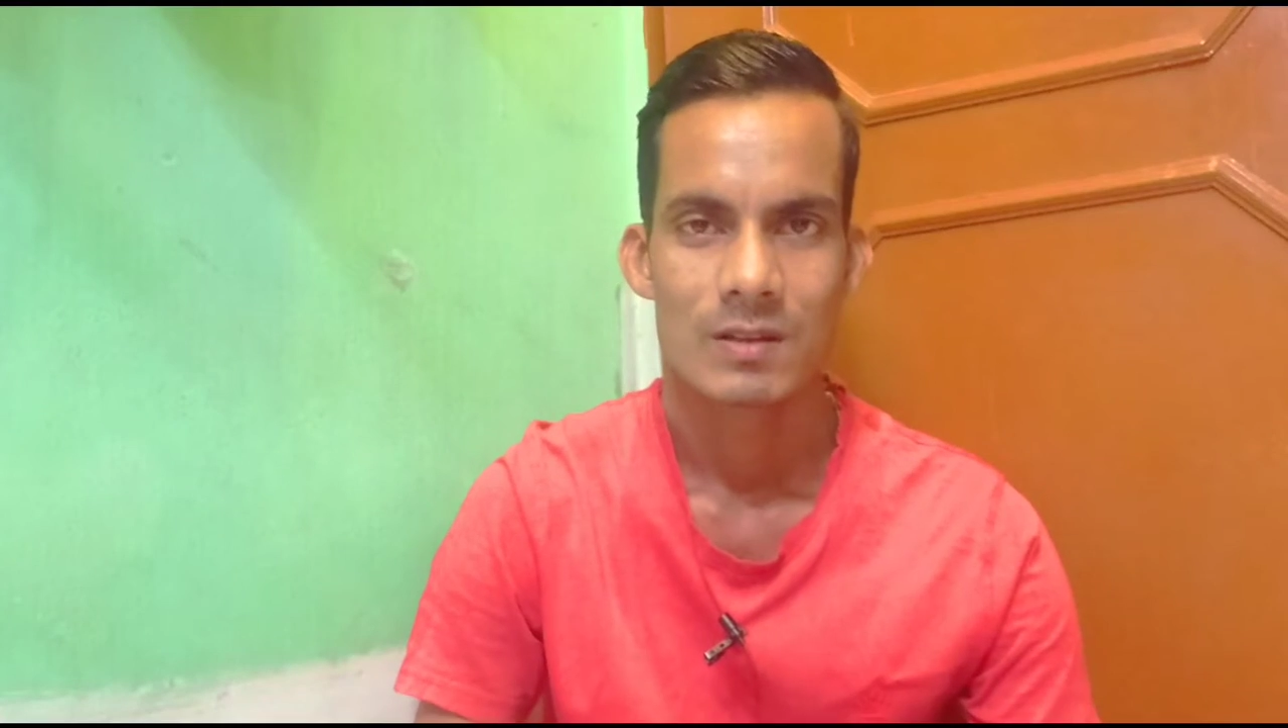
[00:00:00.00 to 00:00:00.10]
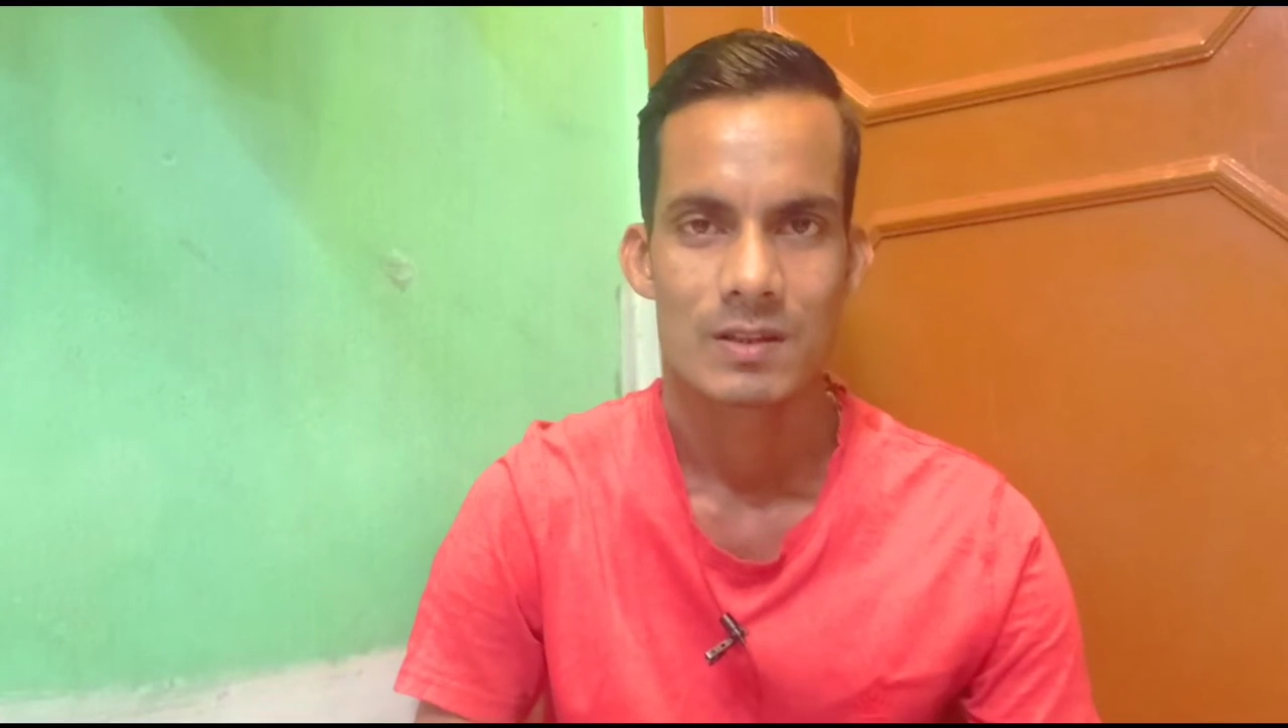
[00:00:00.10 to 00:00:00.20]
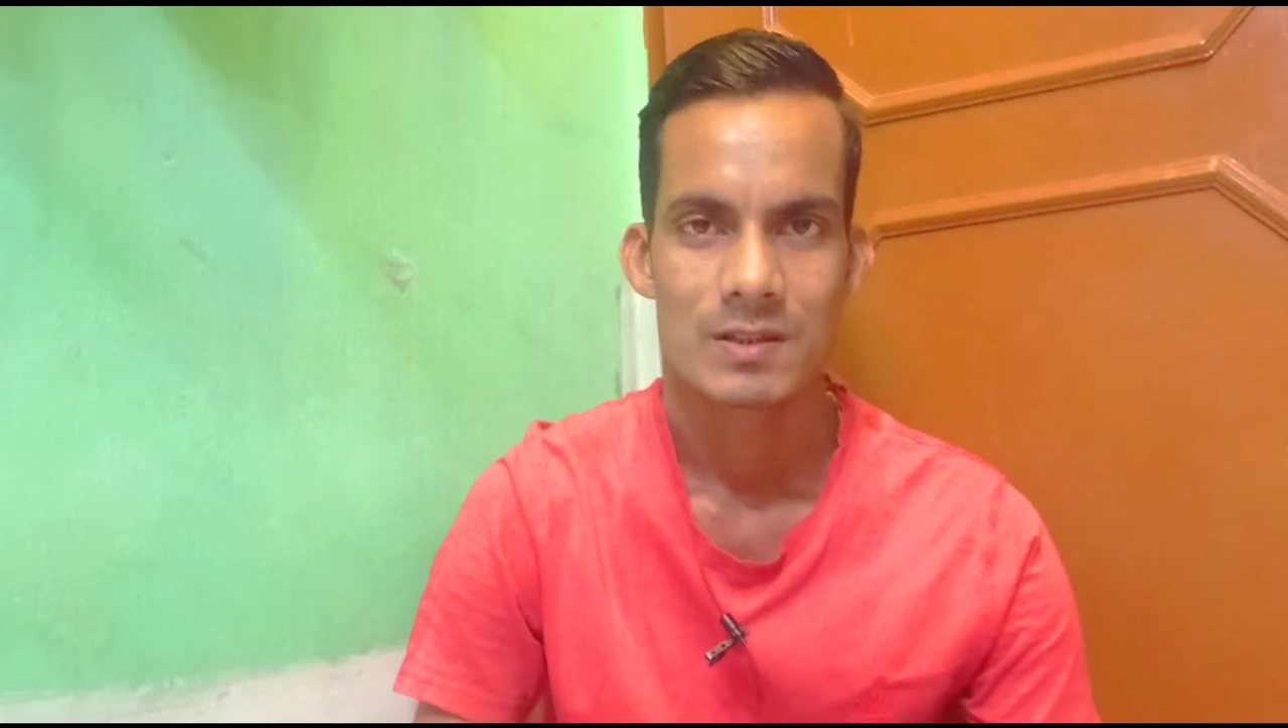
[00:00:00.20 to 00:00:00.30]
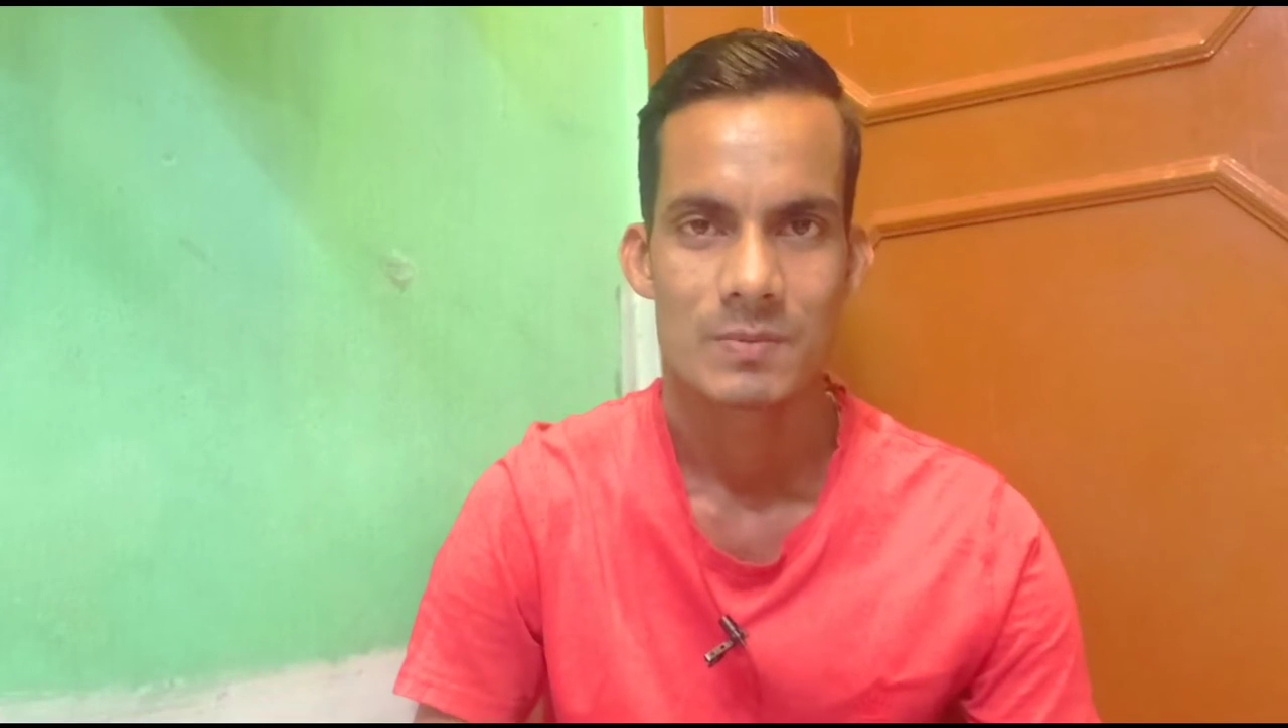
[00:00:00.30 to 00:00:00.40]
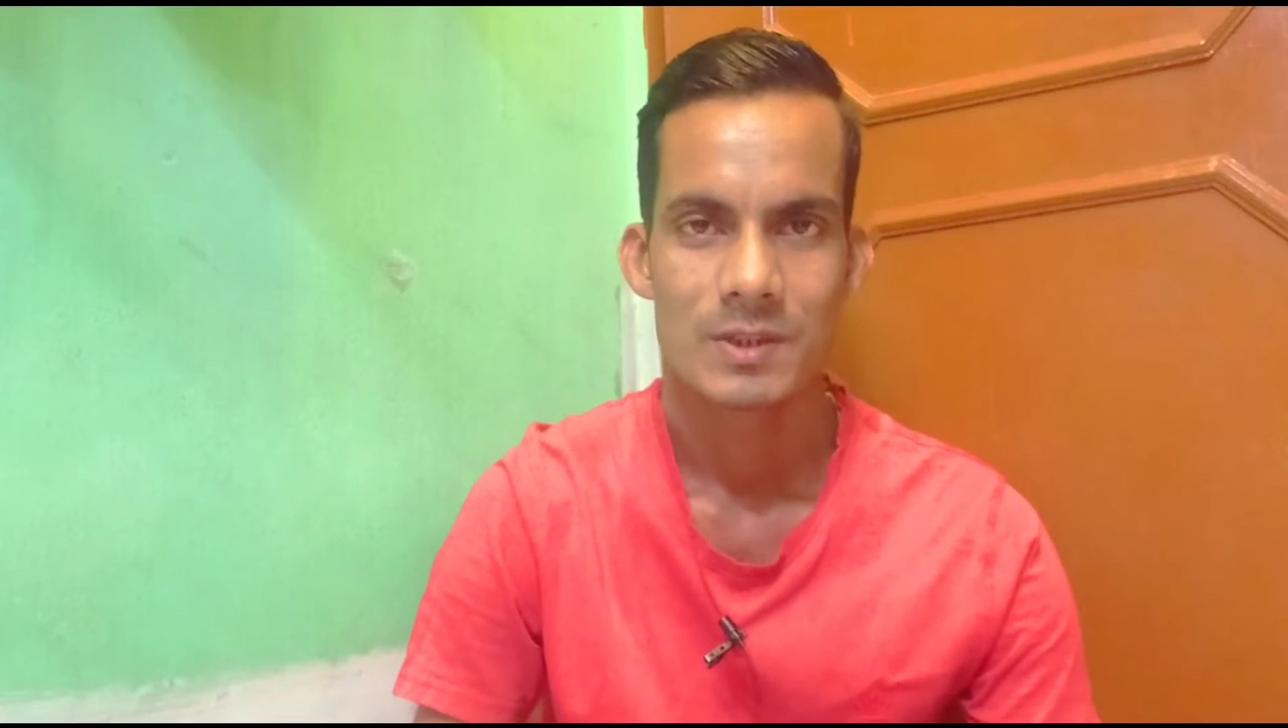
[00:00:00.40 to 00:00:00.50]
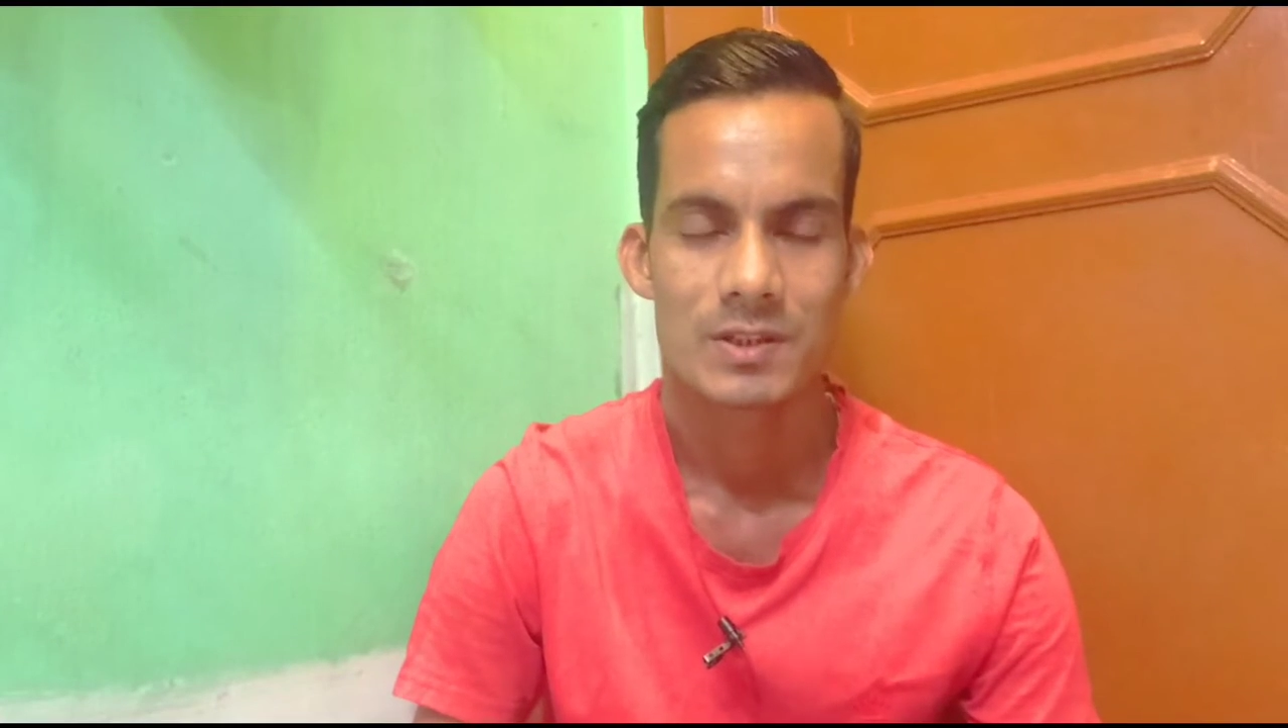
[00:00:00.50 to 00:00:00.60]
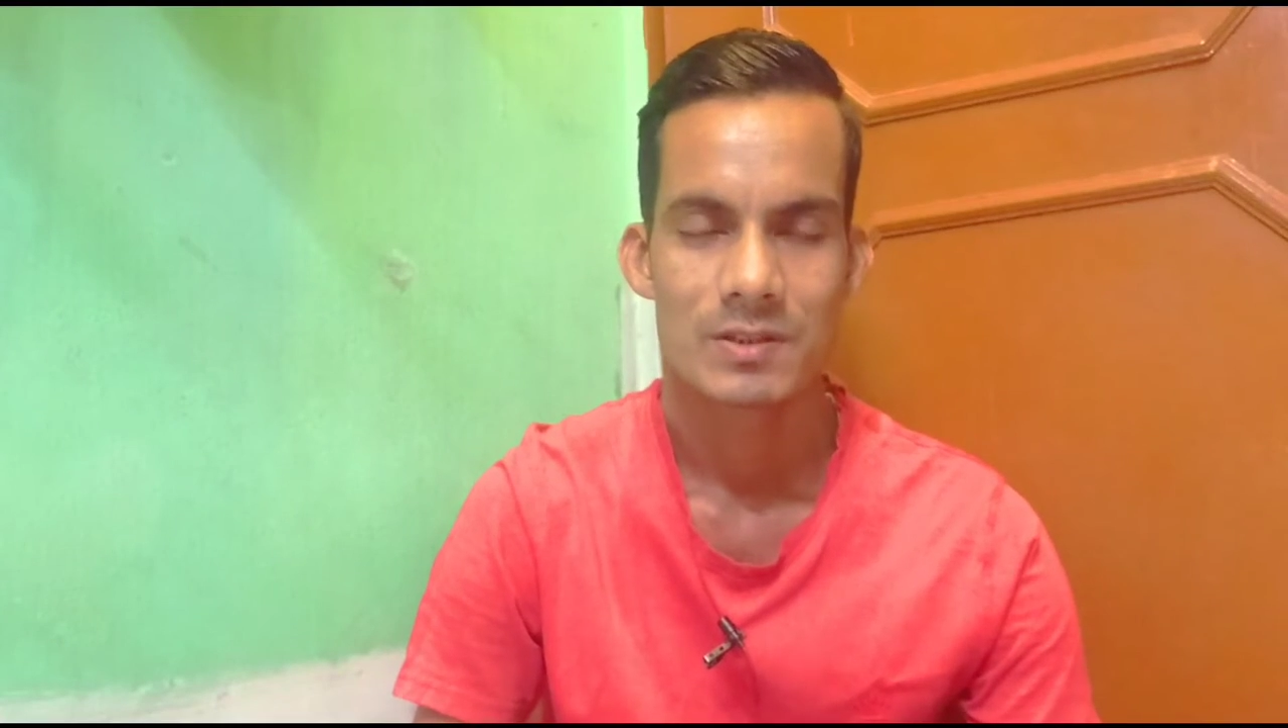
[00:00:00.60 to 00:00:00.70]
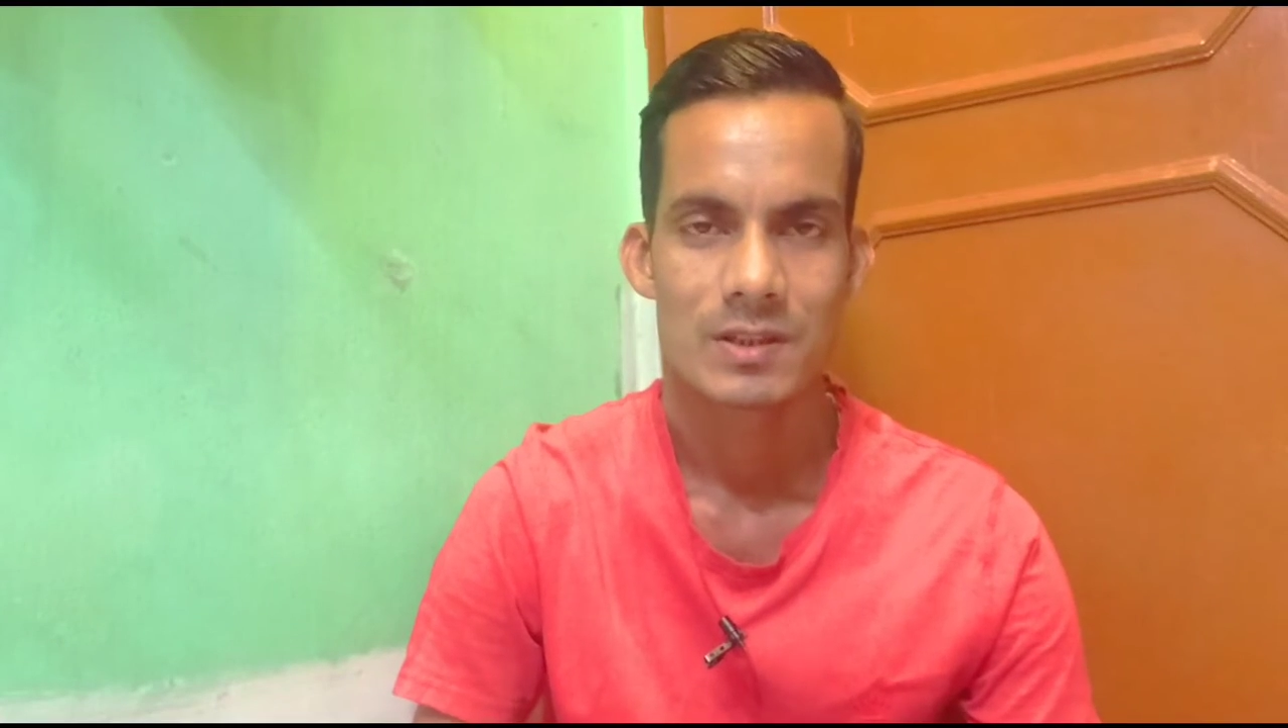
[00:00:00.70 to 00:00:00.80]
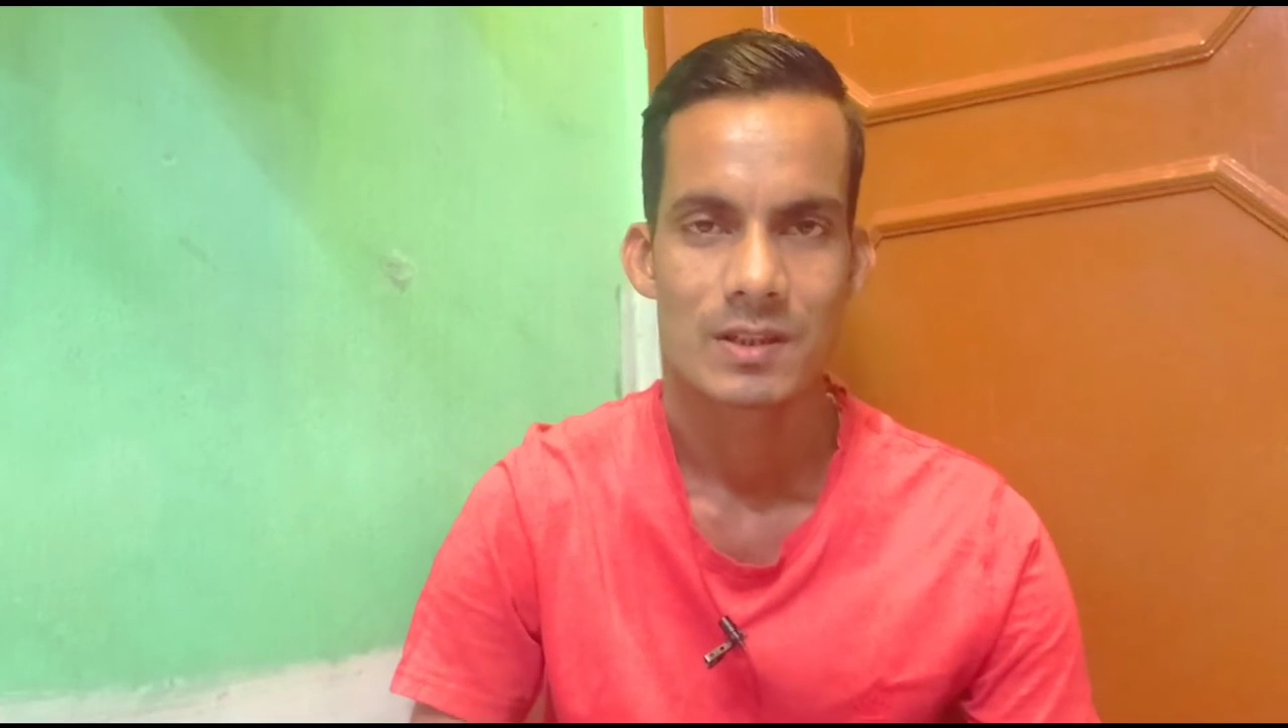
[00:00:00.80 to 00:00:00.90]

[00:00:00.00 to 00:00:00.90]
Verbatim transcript: और इस वीडियो से